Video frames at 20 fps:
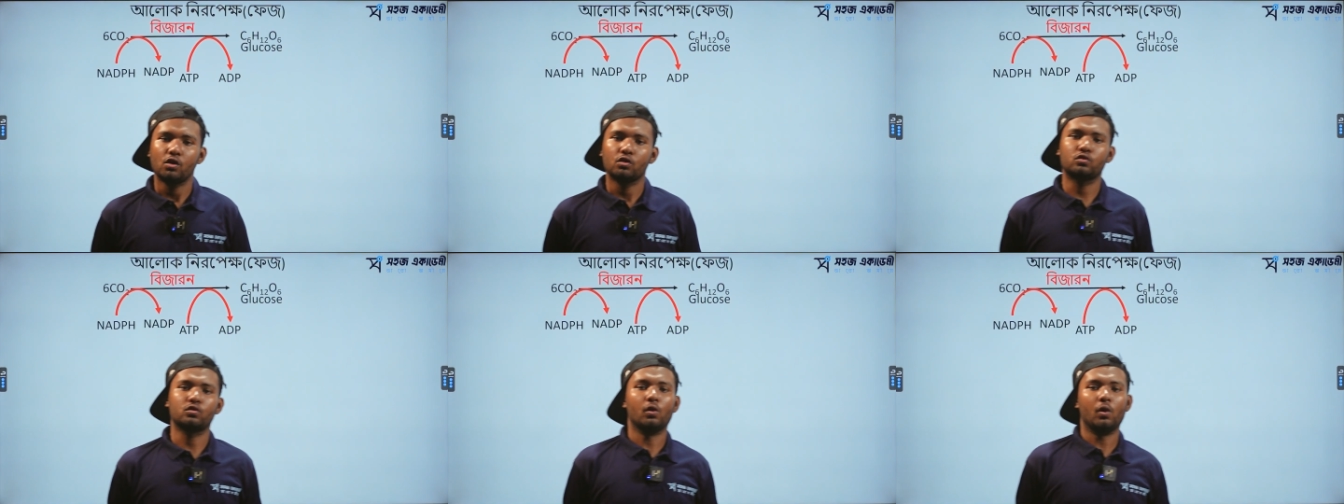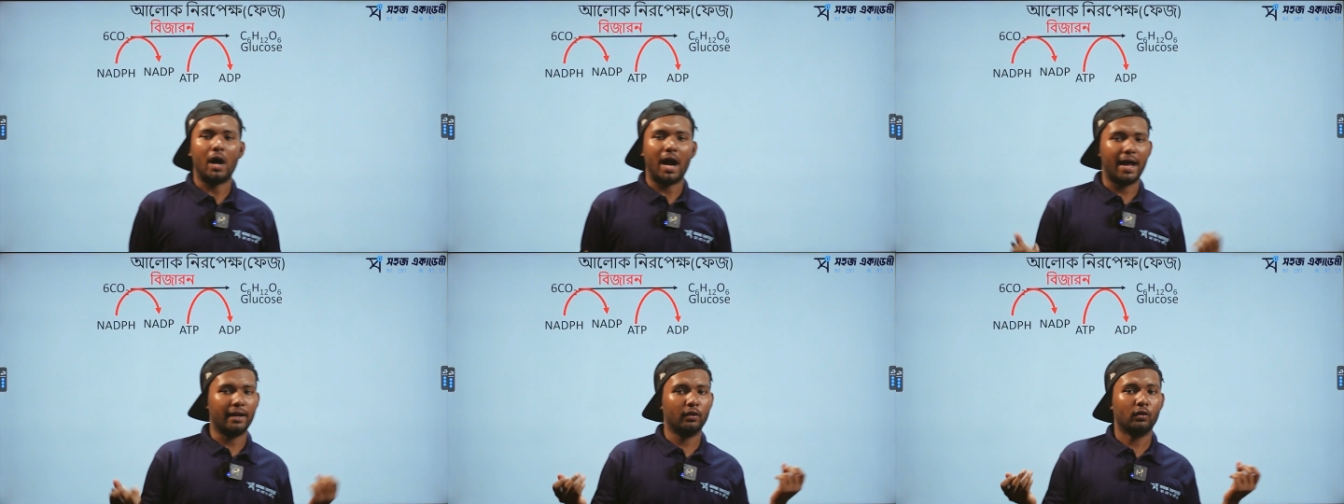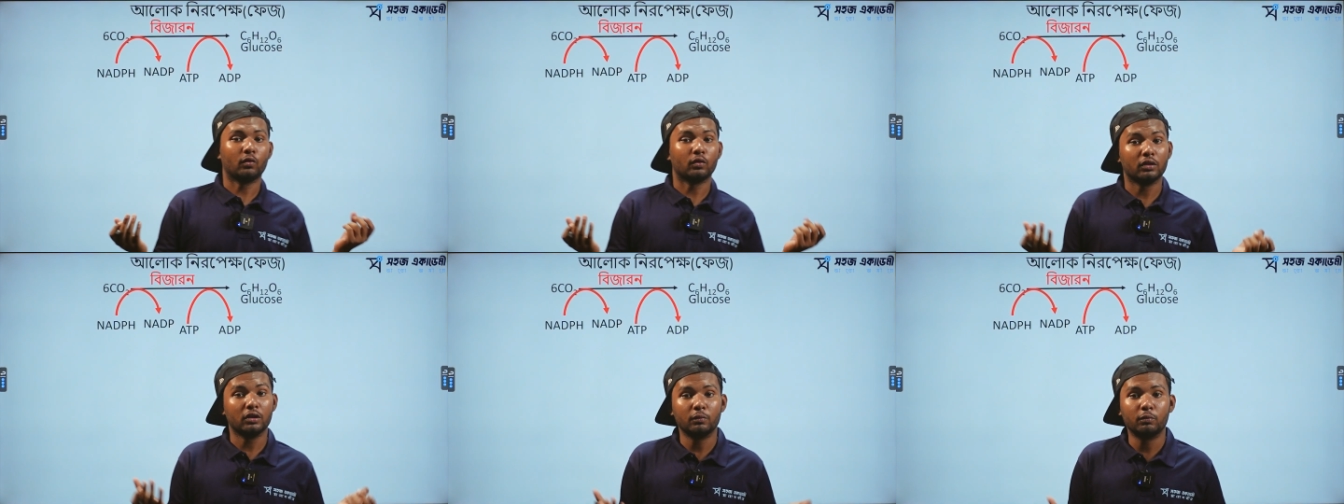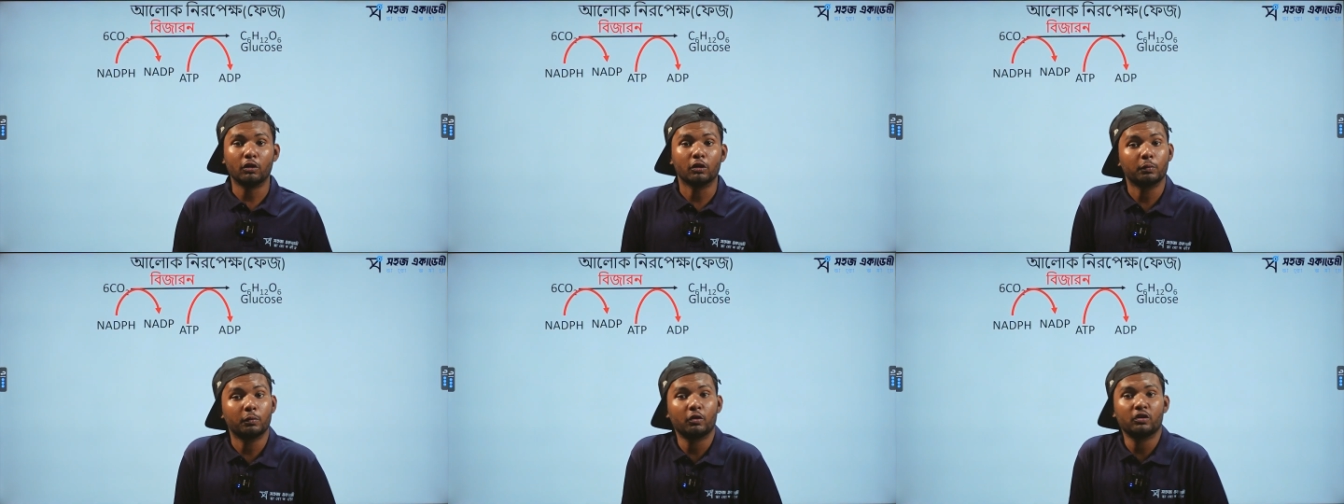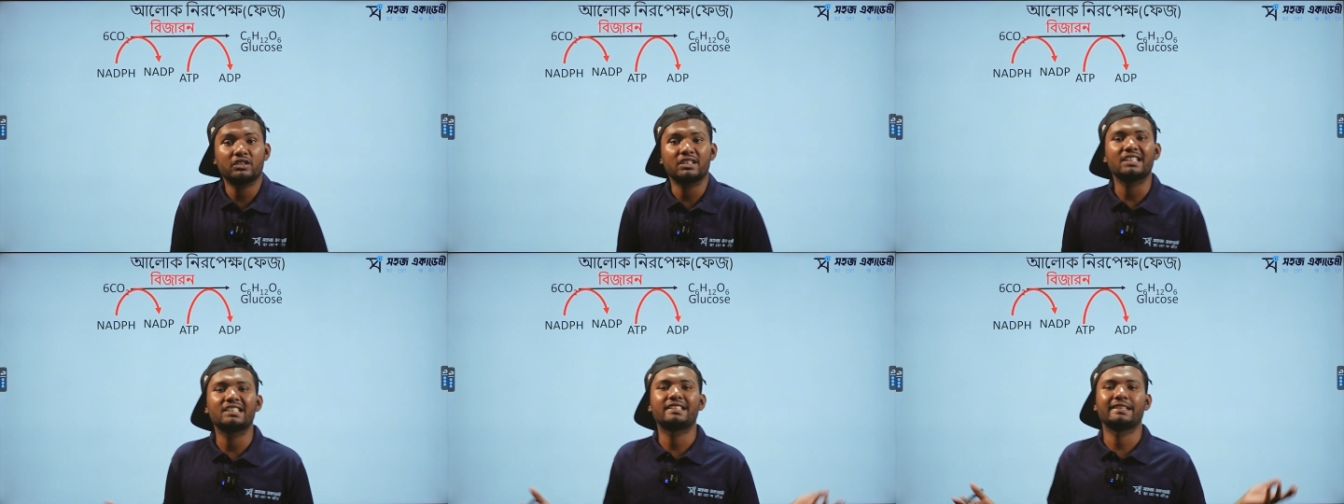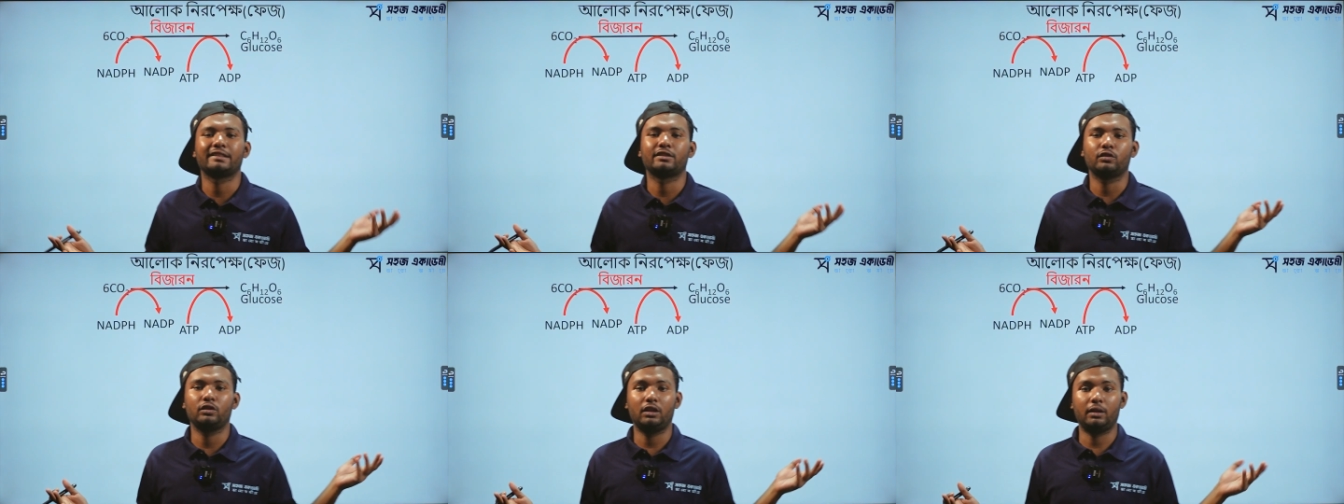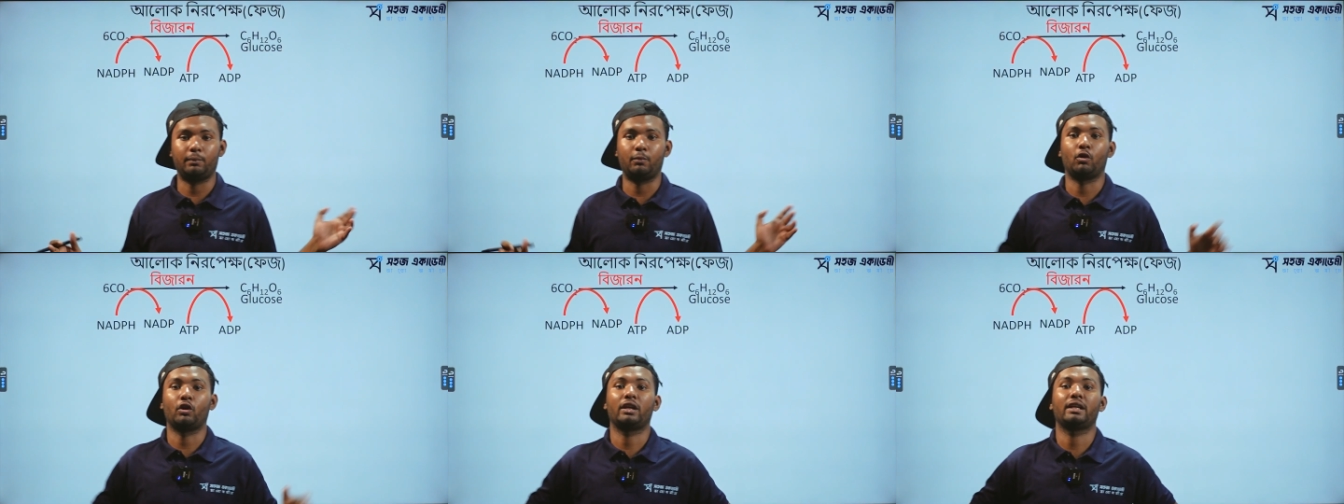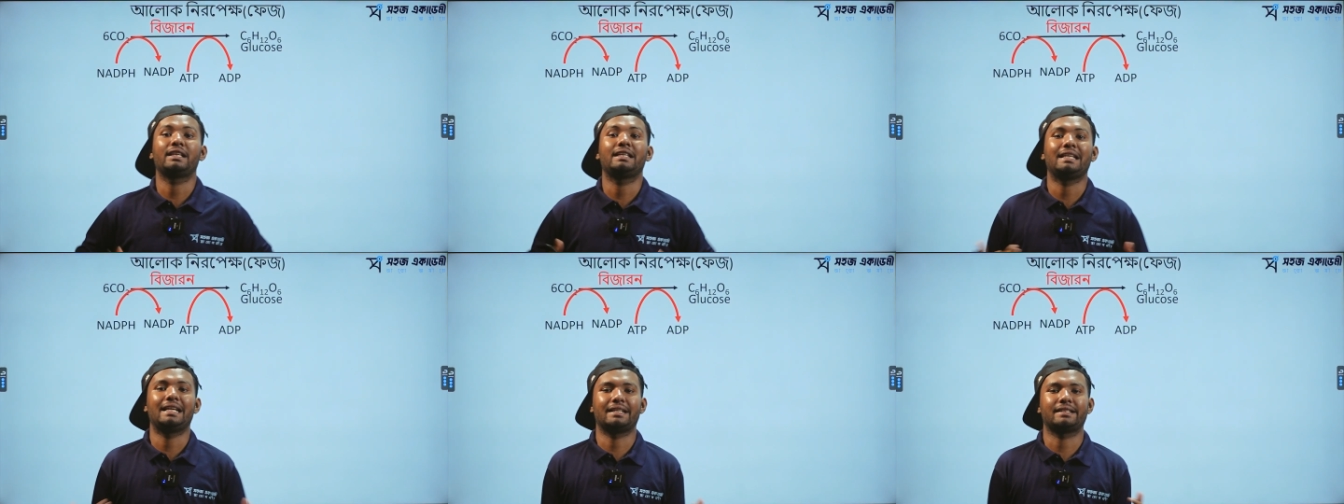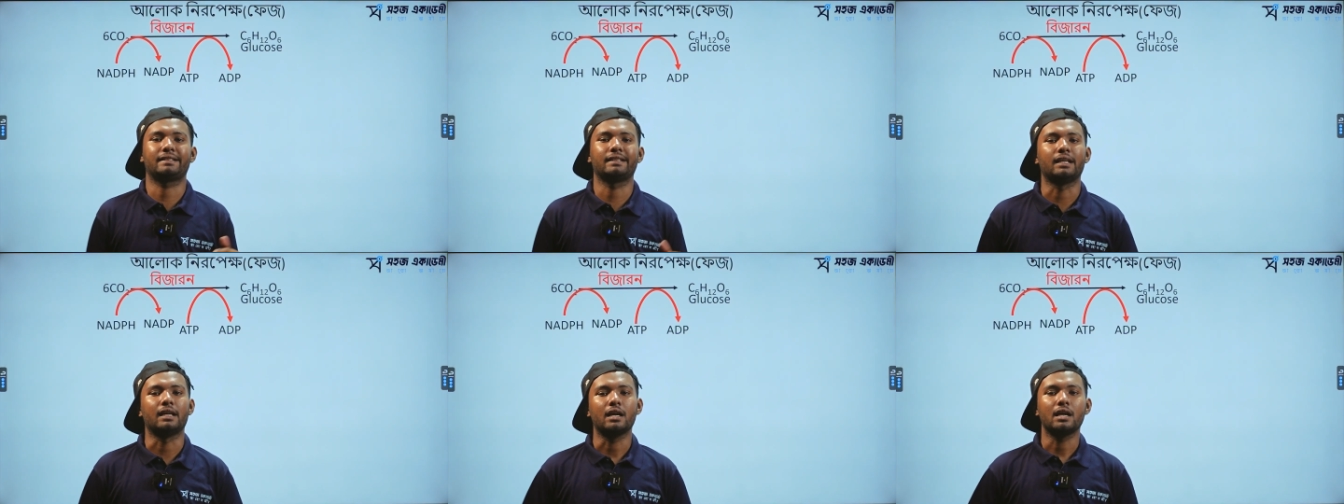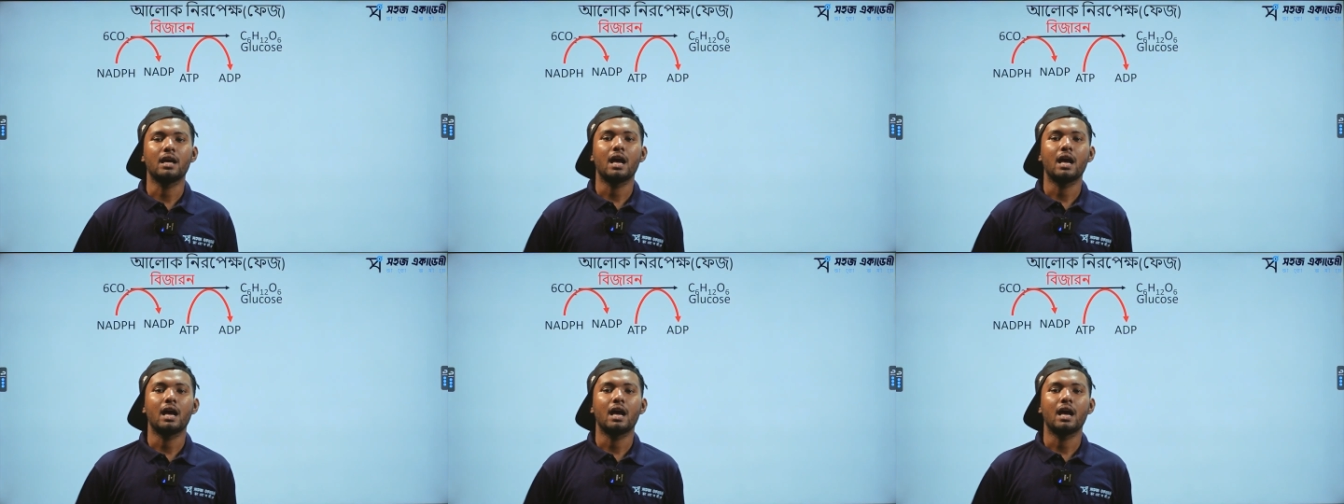সো আলোক নির্ভর পর্যায়ে শেষ হইলে পরে কি আসে